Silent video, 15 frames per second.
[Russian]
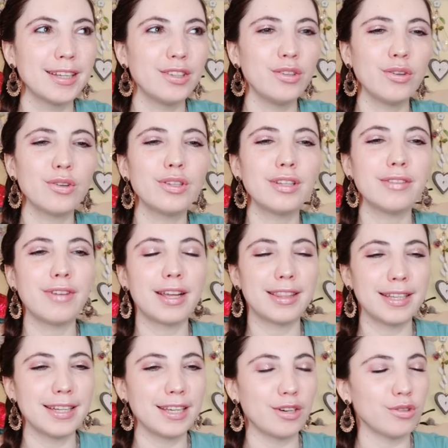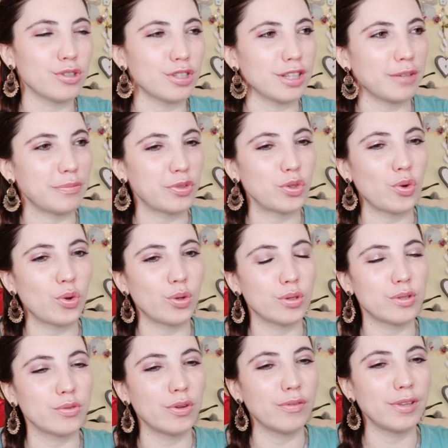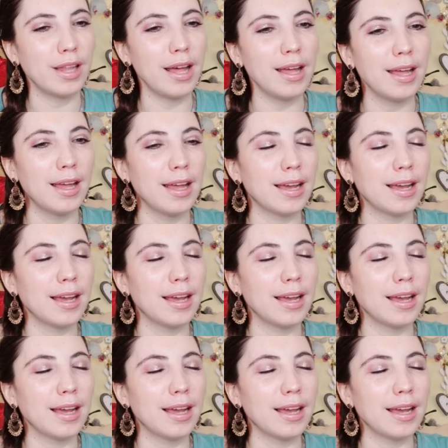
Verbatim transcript: ну, года два-три я уже там школу свою вела,